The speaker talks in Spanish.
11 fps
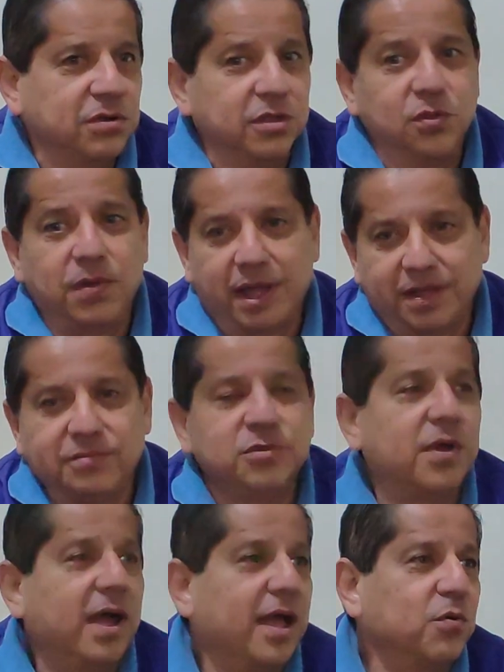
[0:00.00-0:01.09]
los que nos
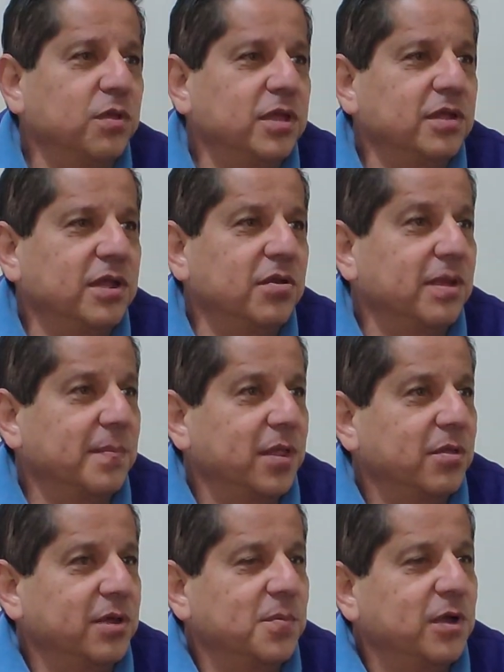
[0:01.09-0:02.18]
han, acudido a los
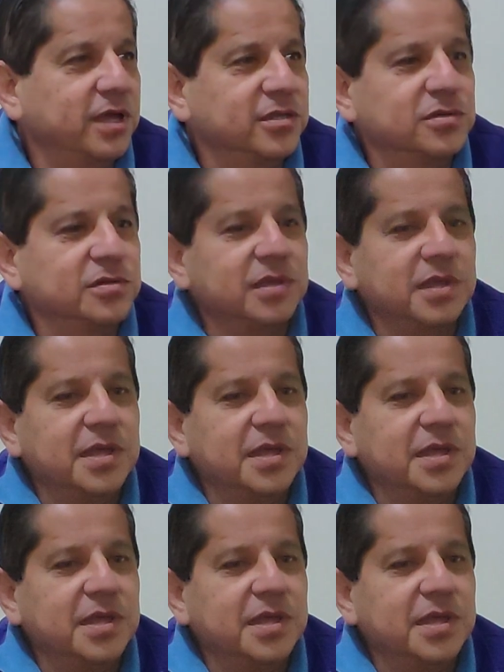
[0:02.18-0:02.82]
llamados que hemos hecho.